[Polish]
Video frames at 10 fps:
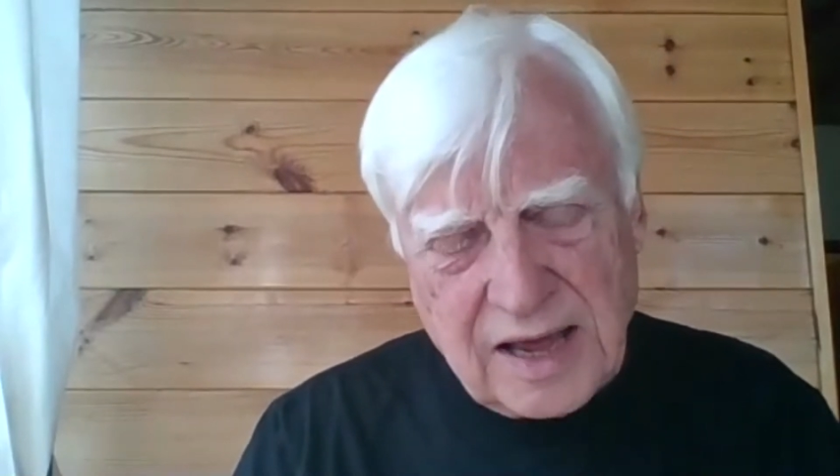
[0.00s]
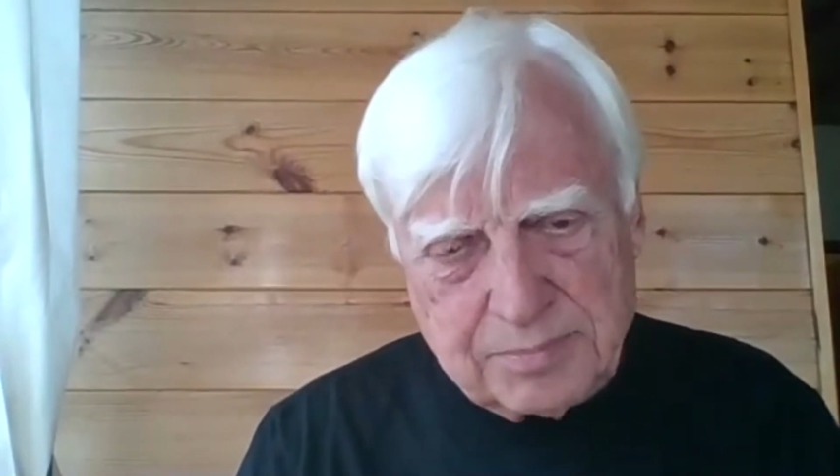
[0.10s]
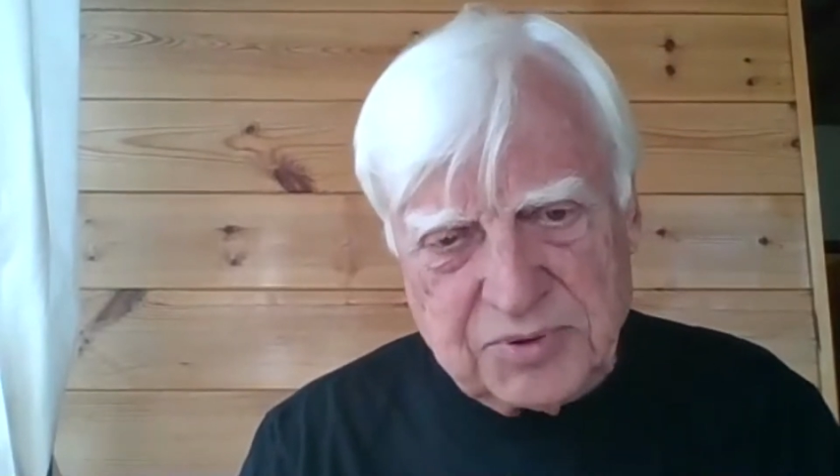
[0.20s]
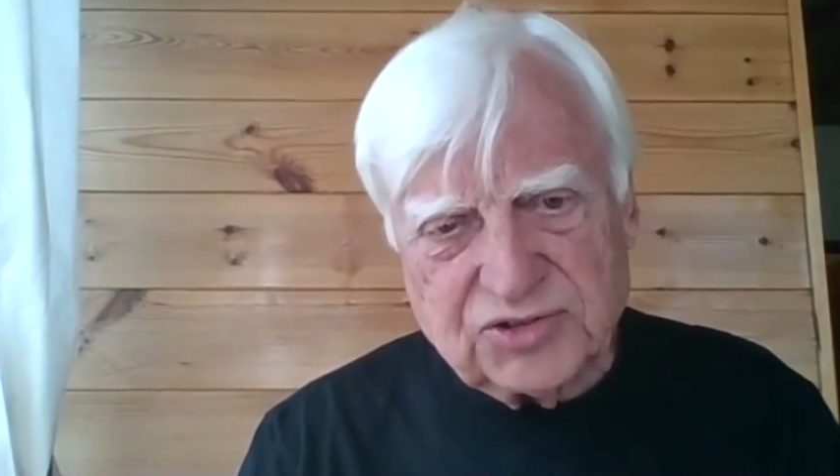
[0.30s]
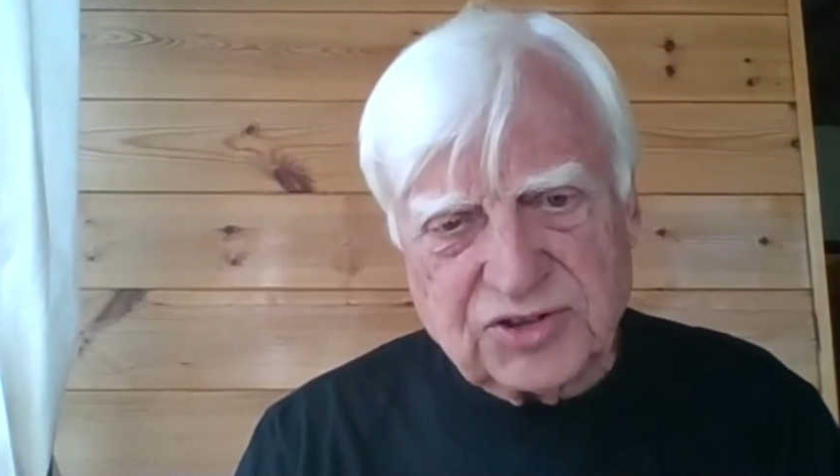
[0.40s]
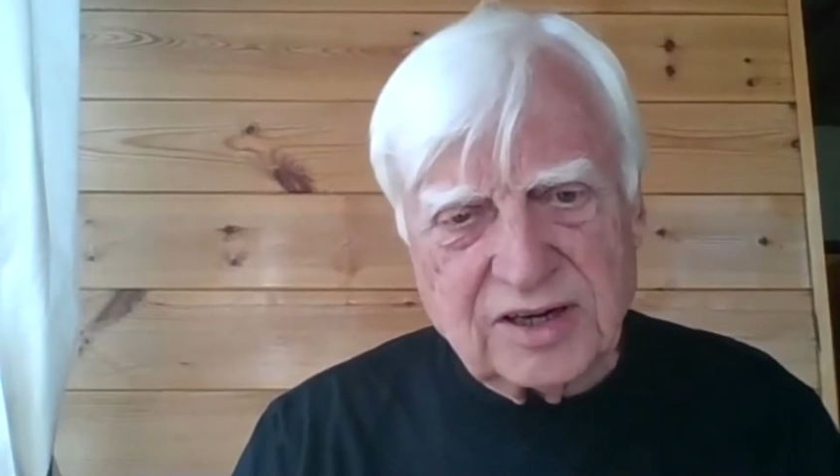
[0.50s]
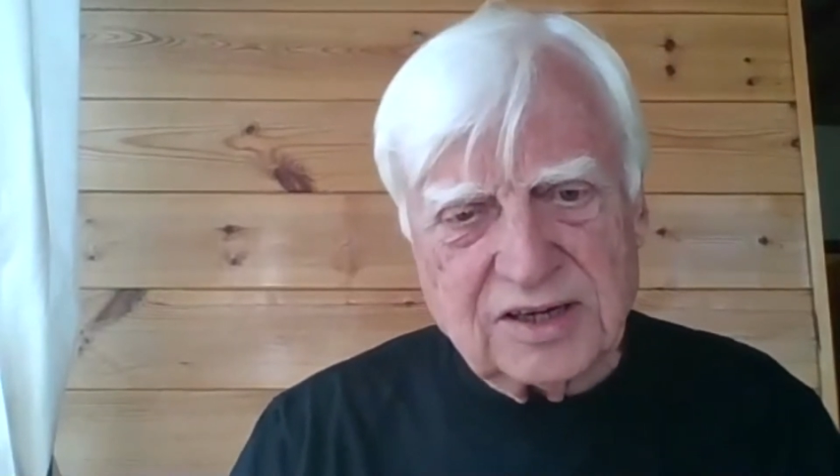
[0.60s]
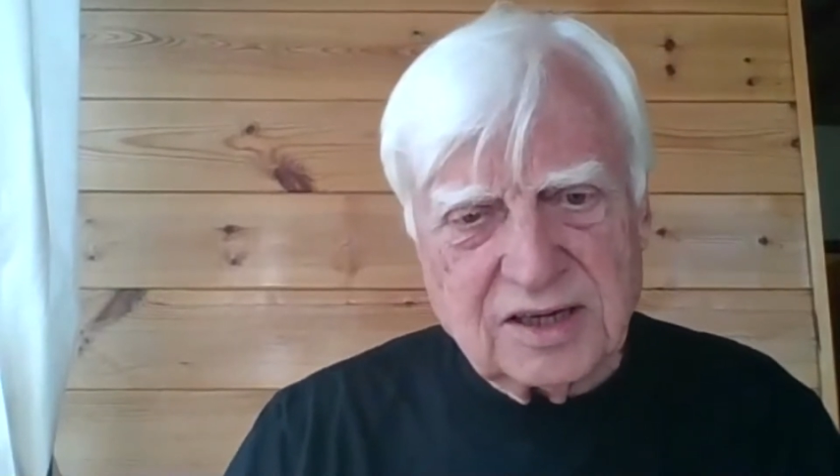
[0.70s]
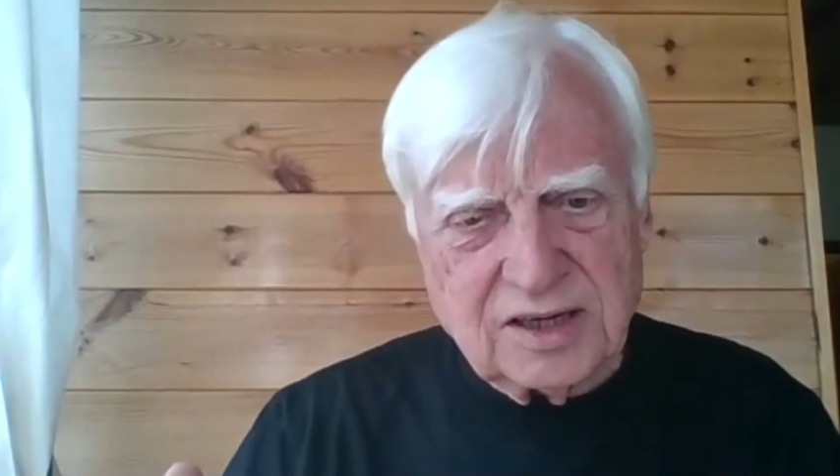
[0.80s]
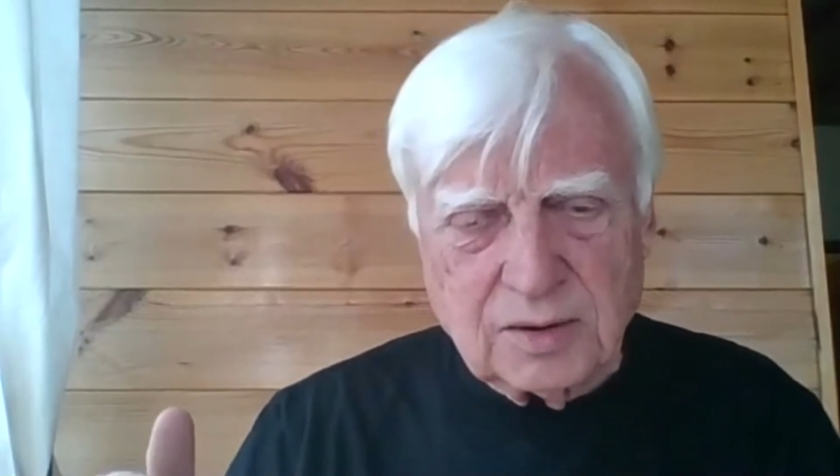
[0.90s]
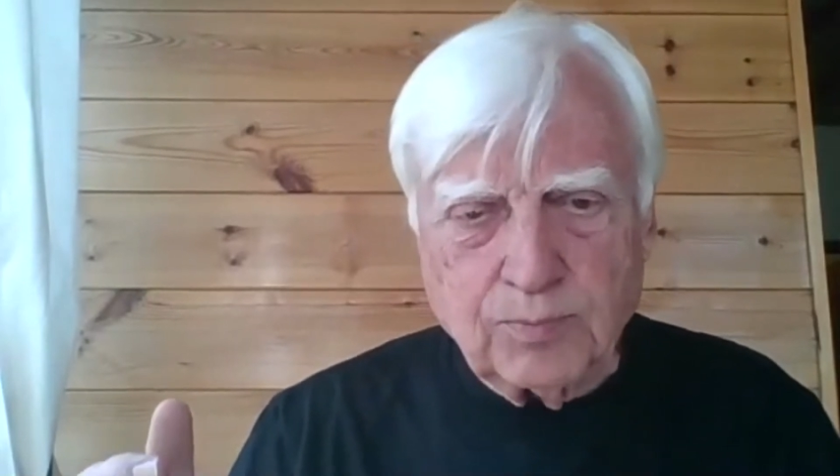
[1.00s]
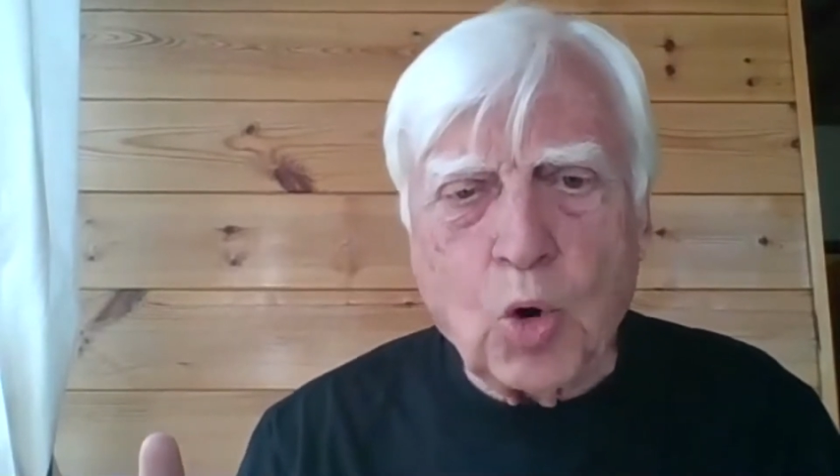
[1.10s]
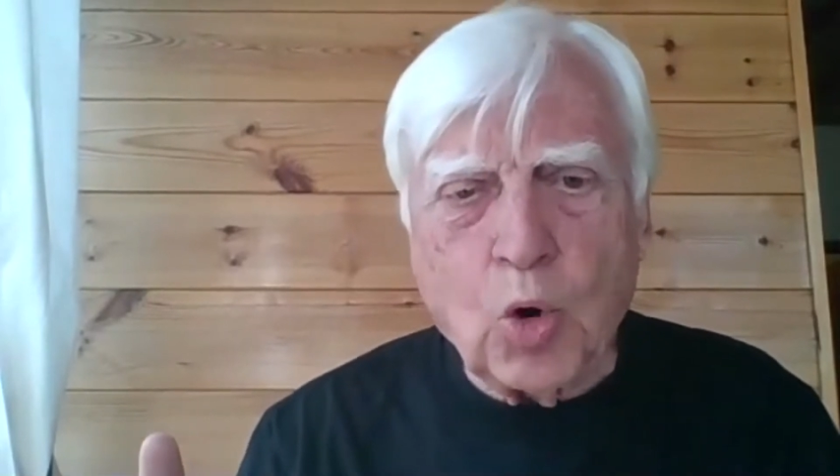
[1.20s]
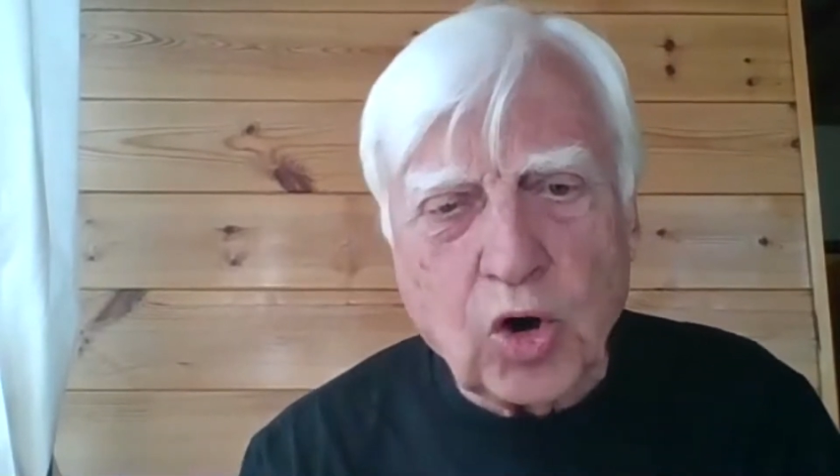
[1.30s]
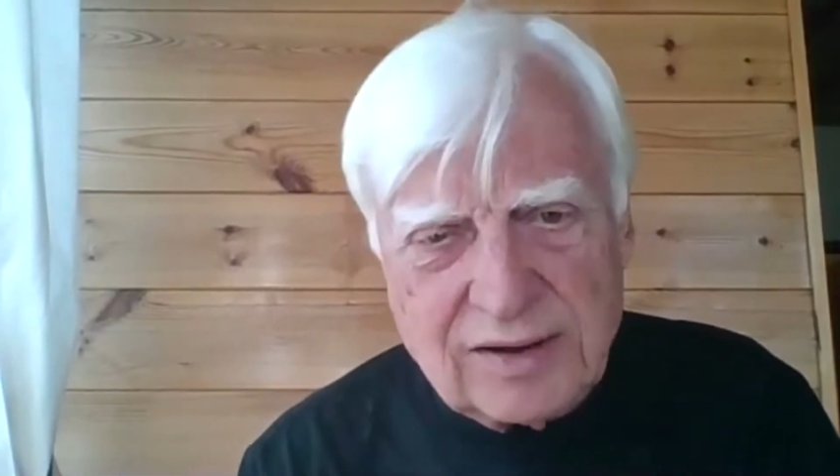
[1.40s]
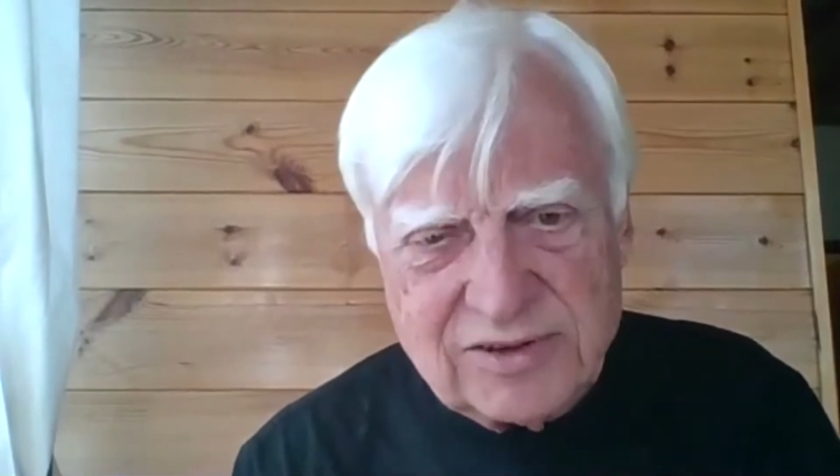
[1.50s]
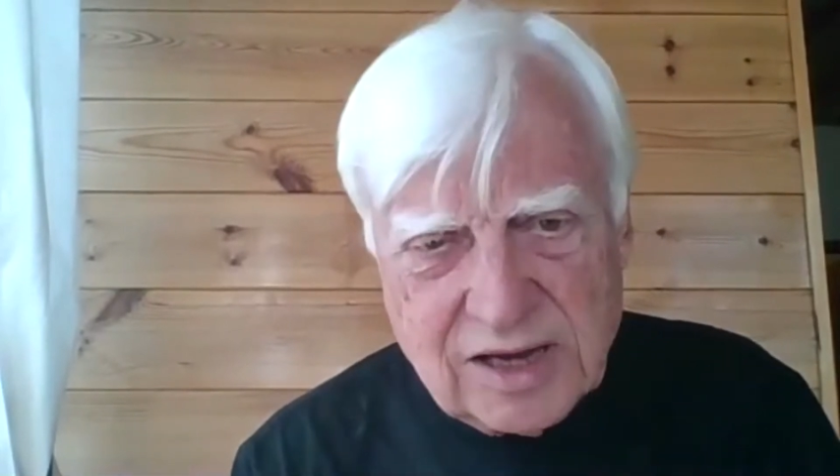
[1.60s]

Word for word: lecz napisać coś,